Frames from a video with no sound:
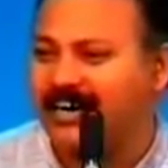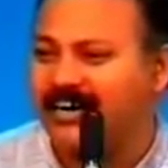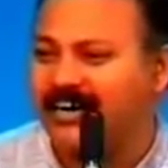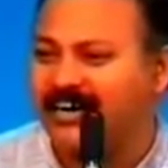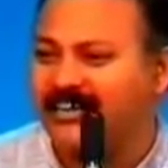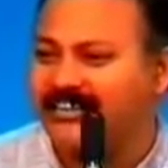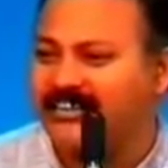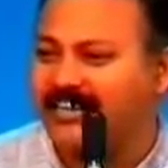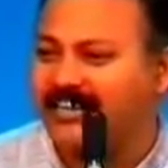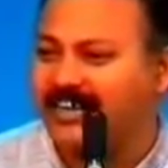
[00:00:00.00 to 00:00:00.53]

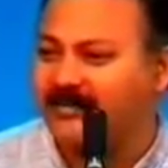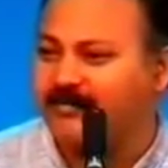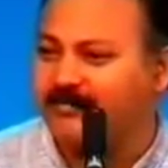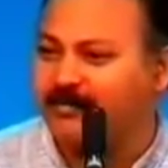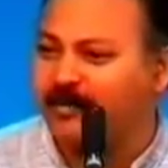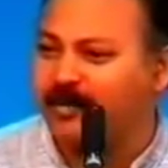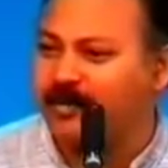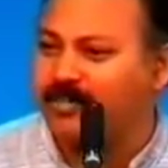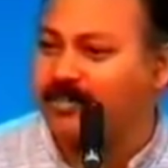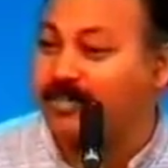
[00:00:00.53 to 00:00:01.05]
अंग्रेजी के
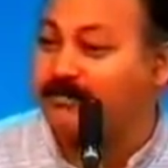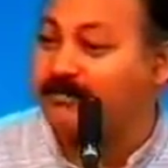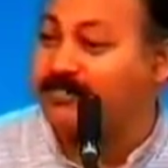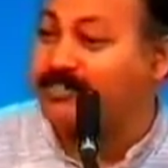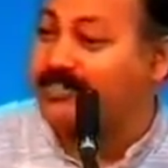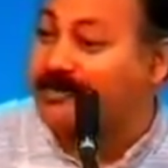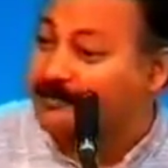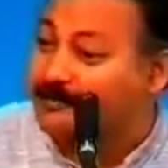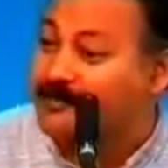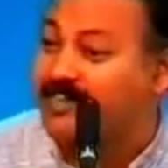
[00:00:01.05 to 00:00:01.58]
मूल
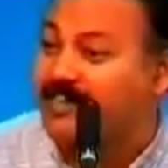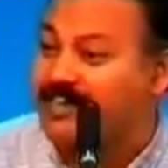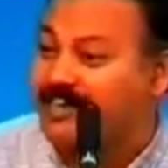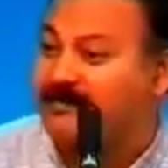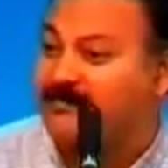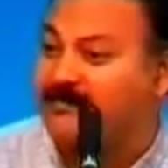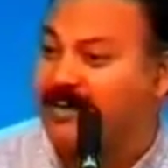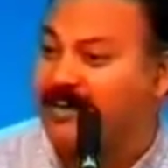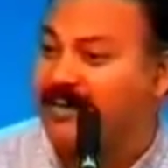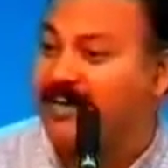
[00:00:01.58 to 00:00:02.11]
शब्द सबसे
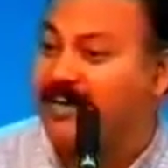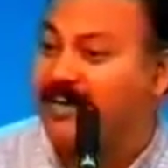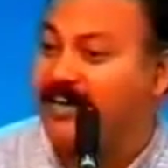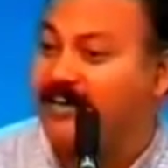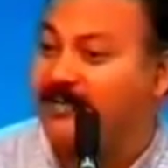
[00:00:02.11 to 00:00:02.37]
कम है